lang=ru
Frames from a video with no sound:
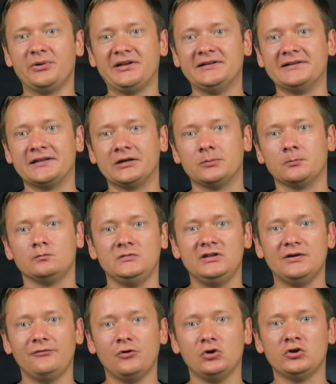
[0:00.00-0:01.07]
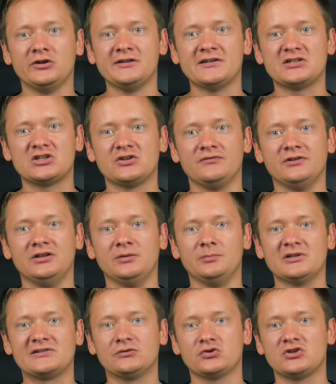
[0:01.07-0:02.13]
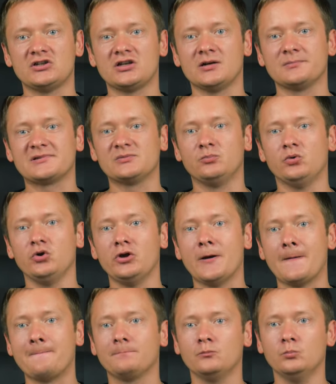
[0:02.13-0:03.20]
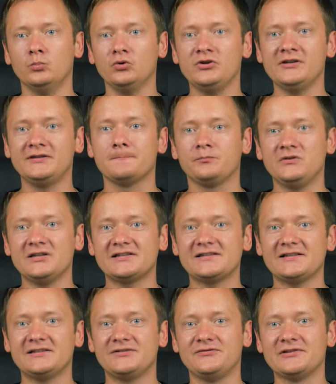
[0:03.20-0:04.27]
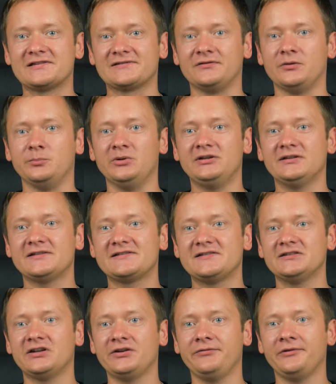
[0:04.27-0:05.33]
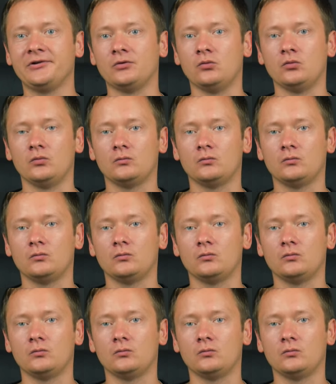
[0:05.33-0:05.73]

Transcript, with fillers: принтером довольно неочевидным источником сбоя будет несоответствие битности драйверу.